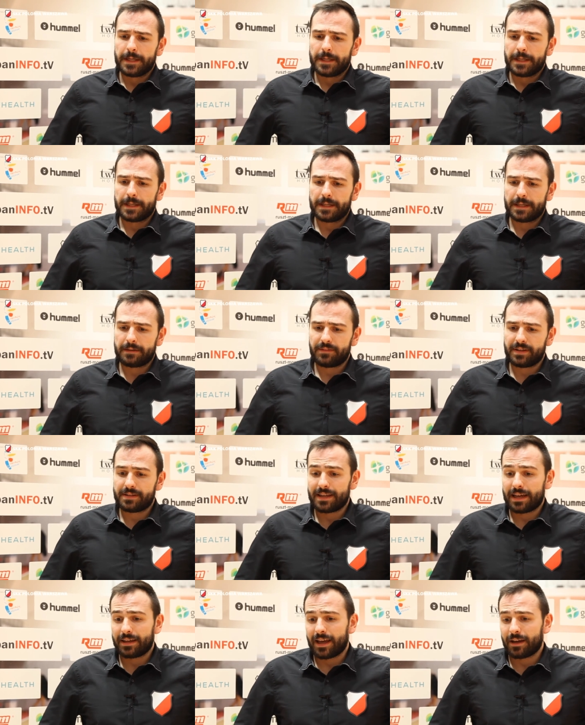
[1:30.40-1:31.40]
E, więc
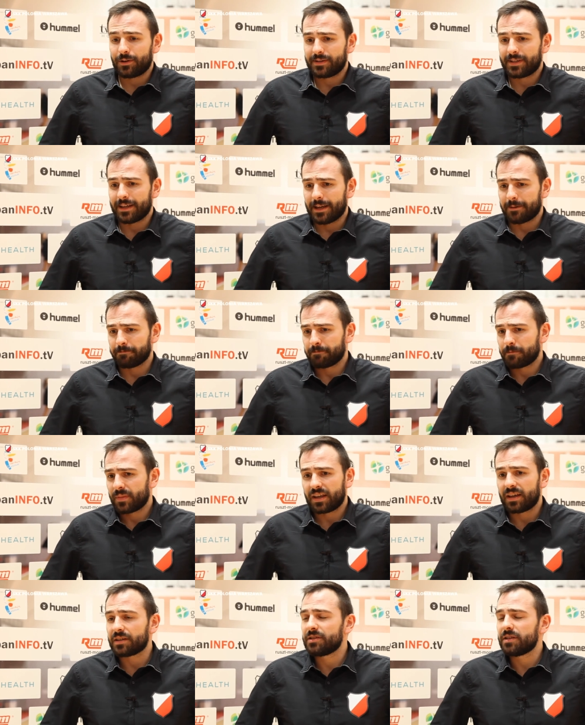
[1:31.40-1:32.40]
jak, jak oceniam?
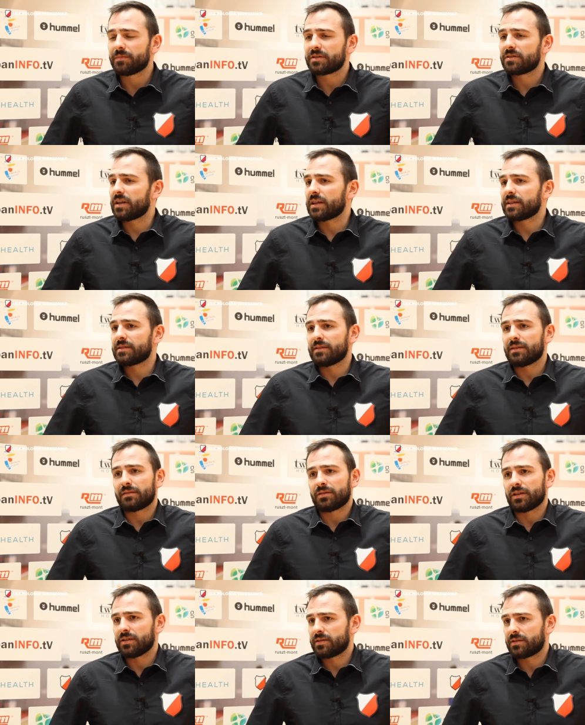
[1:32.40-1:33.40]
Każdy mecz dla nas
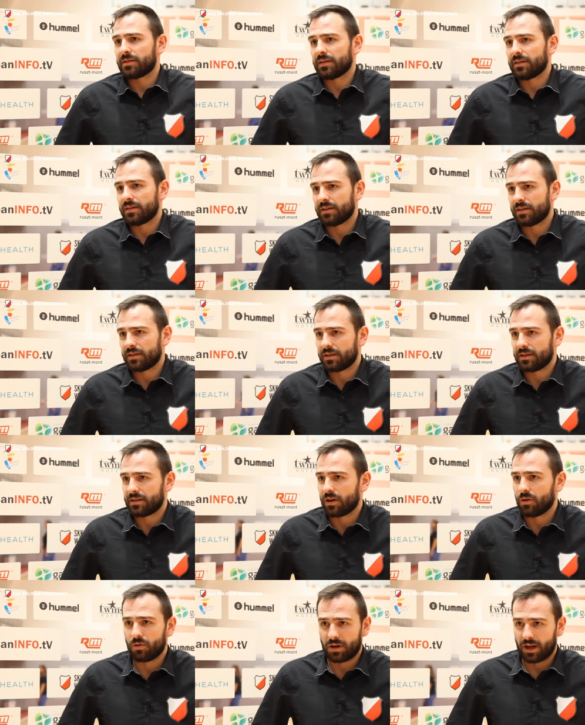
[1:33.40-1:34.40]
to jest yy,
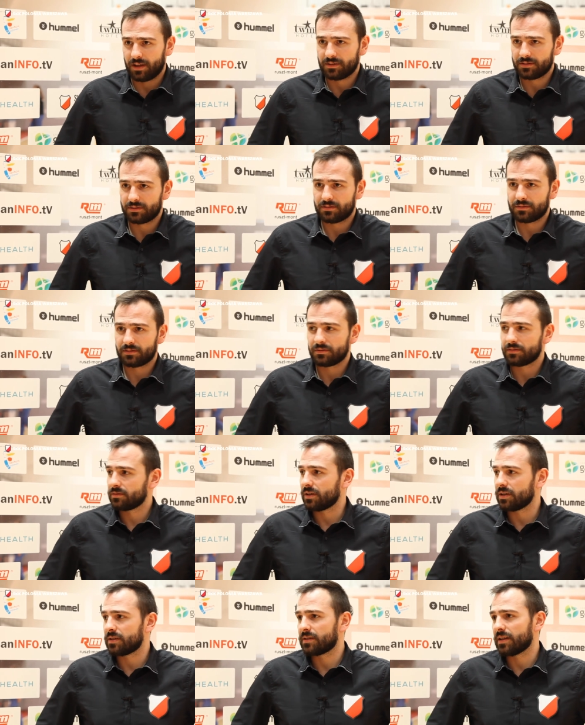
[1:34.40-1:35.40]
nauka.
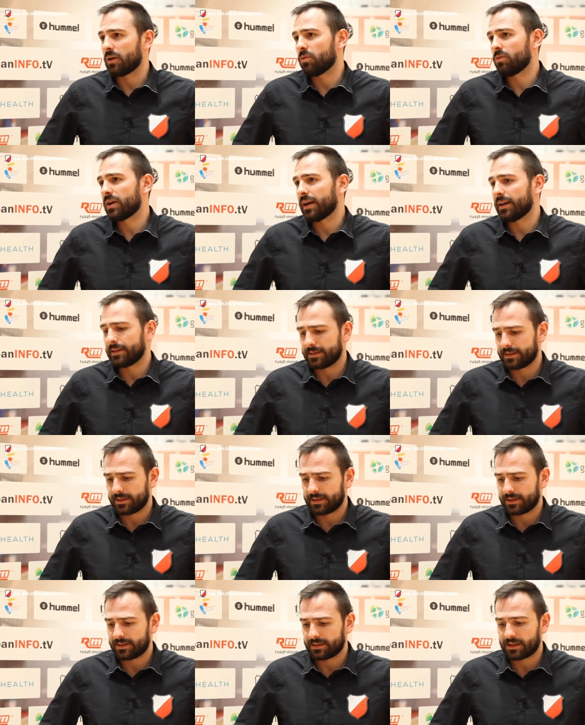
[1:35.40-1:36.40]
To jest nauka
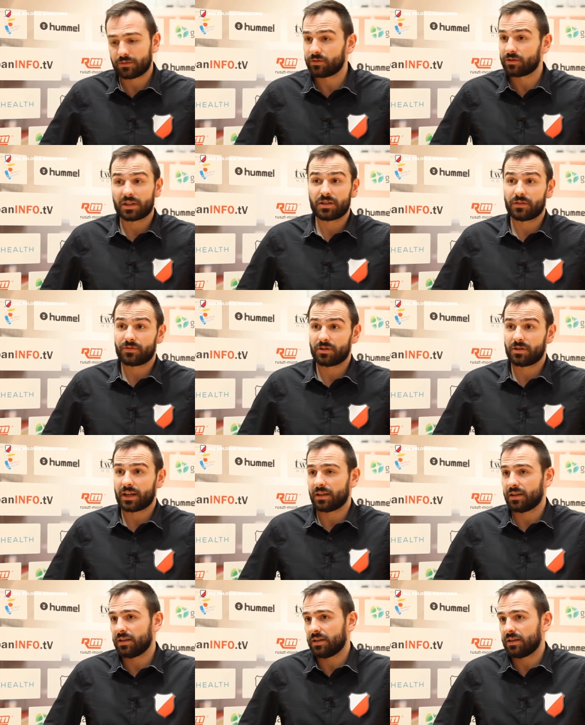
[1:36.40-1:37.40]
yy, zarówno dla dziewczyn, jak
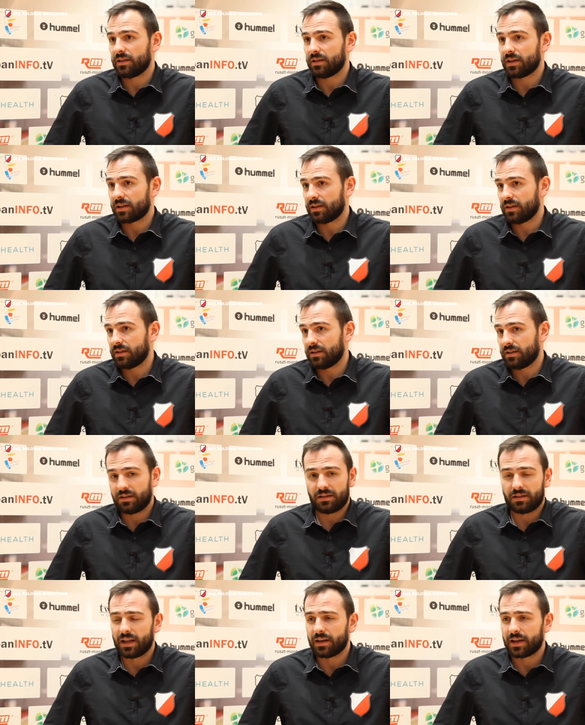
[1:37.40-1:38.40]
i, jak i,
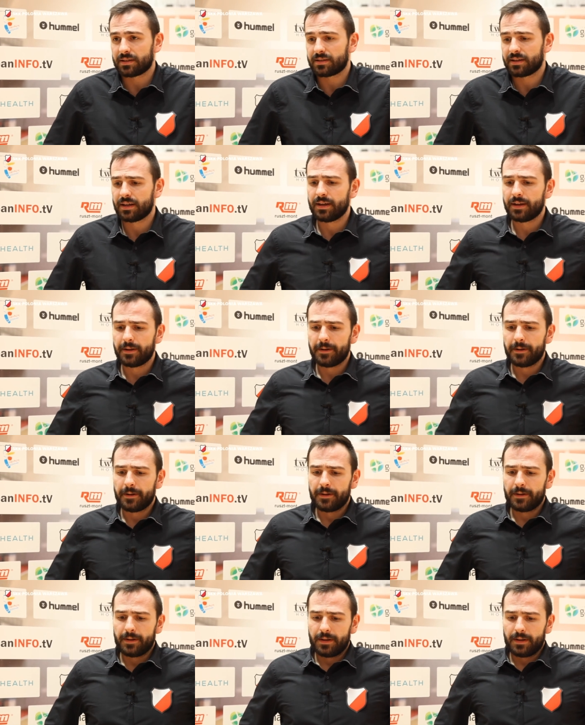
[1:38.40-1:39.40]
i dla nas.
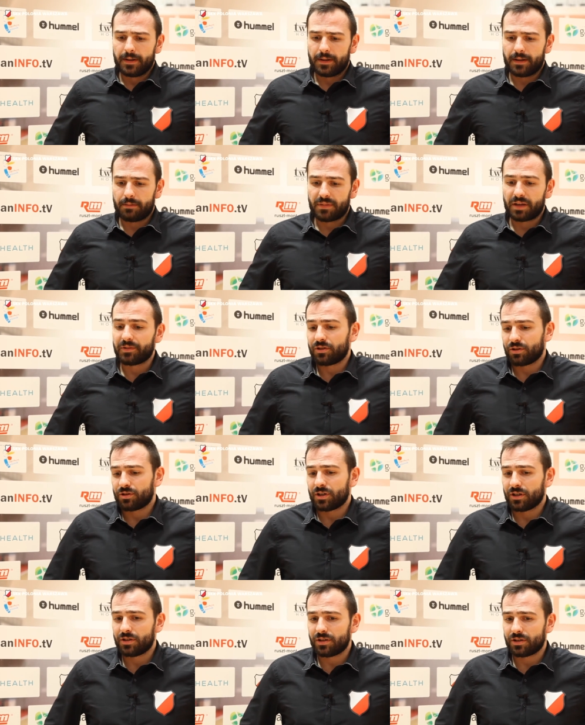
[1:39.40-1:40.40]
Yy, mamy to
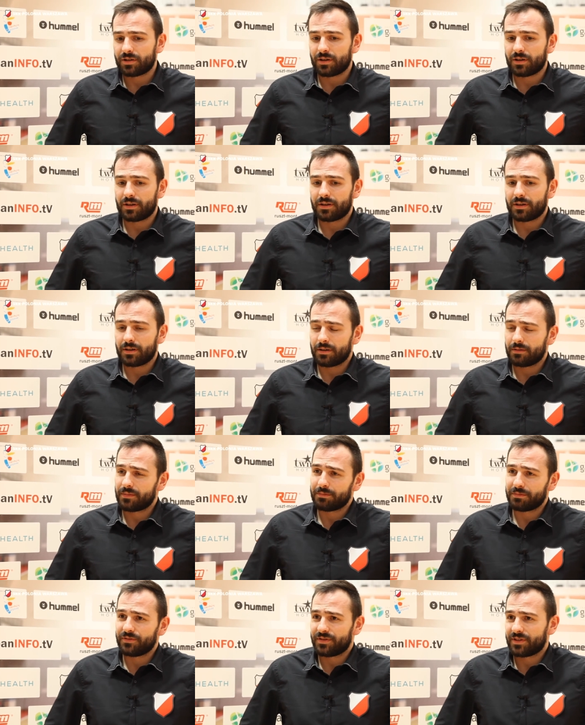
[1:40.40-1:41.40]
szczęście, że
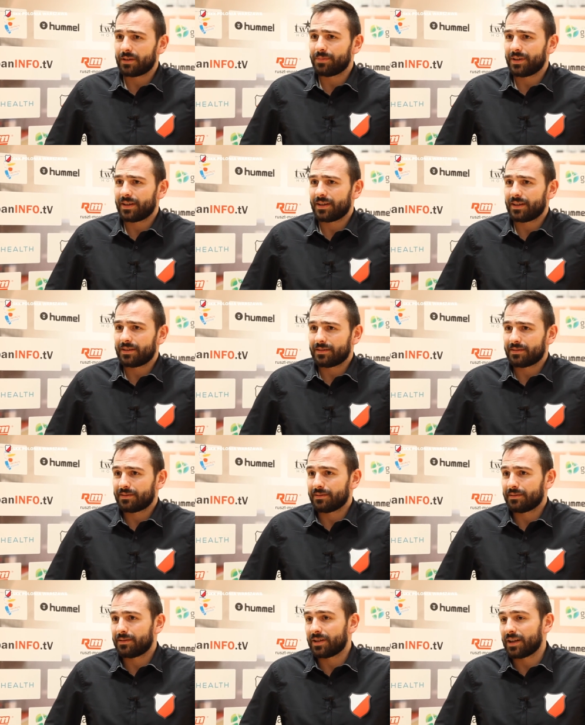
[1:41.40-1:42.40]
mamy w sztabie
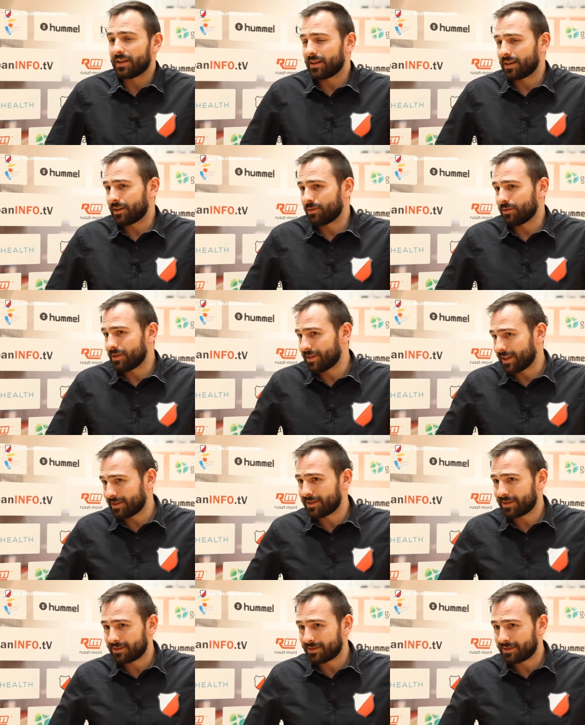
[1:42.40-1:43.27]
trenera, który zjadł